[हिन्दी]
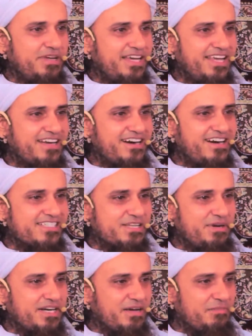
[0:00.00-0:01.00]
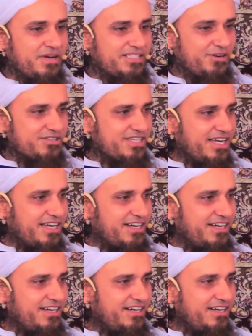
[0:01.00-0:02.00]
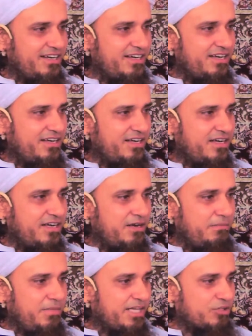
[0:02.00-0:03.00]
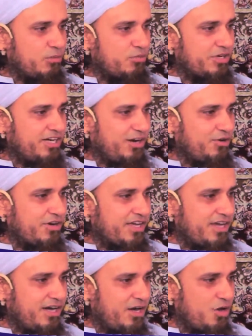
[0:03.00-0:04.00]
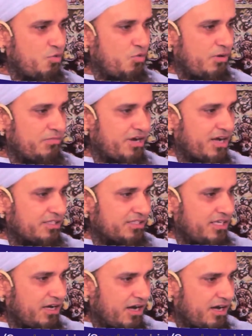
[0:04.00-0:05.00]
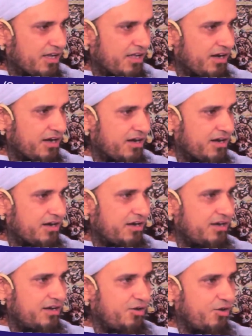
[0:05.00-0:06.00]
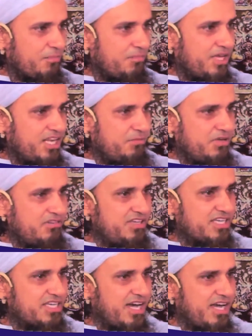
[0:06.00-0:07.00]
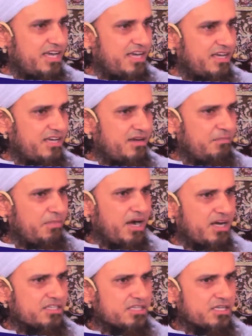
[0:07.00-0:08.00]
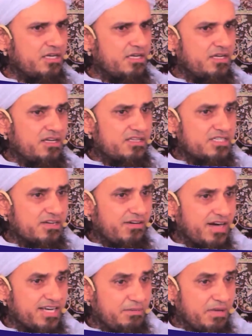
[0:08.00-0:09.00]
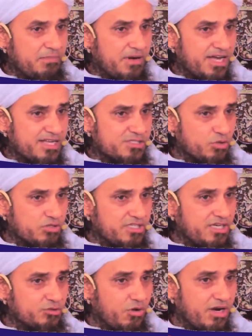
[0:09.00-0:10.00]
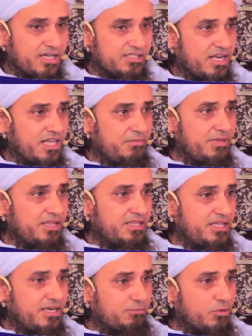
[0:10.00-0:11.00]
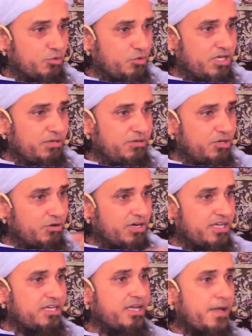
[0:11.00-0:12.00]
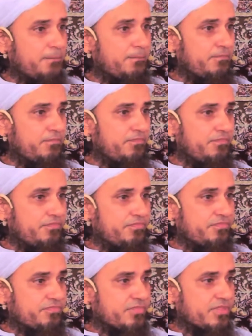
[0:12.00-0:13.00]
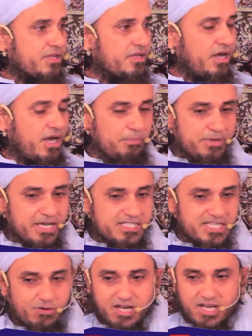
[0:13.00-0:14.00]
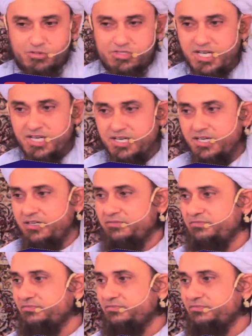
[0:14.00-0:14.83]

मेरे कहां से बेटा पैदा हो जाएगा मैं तो बुढ़ा हो गया वमराती आखिर और मेरी बीवी क्या है बांझ जवानी में बांझ होती है तो औलाद नहीं मिलती अब तो बूढ़ी भी हो गई अब कैसे औलाद हो जाएगी